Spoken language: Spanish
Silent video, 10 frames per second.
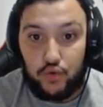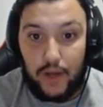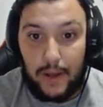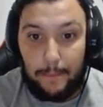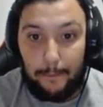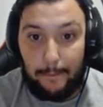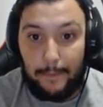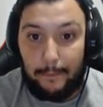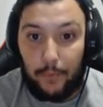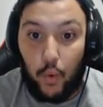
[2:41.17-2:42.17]
una
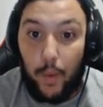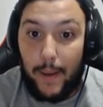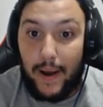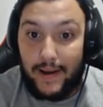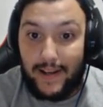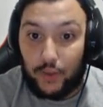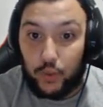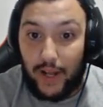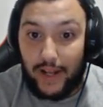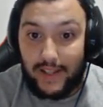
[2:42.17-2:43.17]
mm, cueva
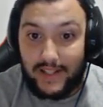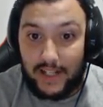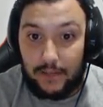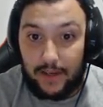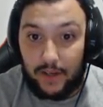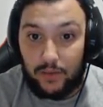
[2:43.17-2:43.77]
natural de estas, ¿vale?